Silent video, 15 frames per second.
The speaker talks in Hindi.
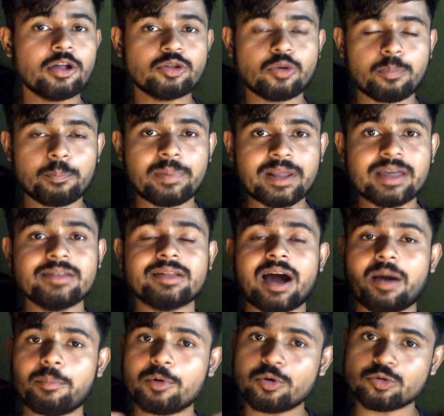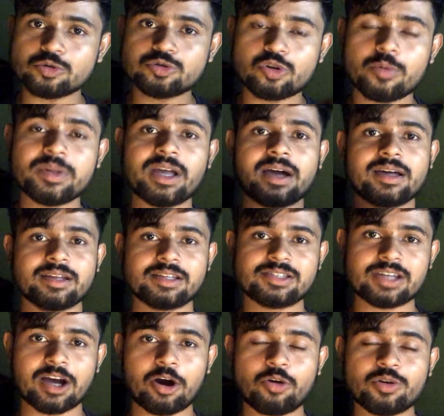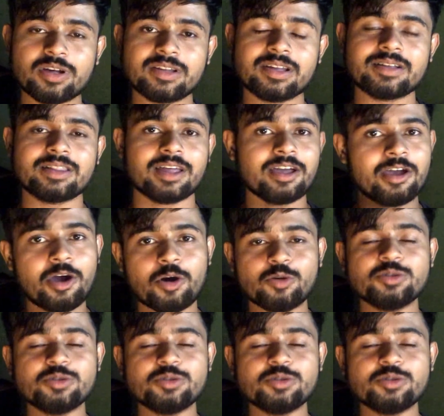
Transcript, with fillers: तो प्लीज़ आप लोग उसको भी जाकर चेकआउट कर सकते हैं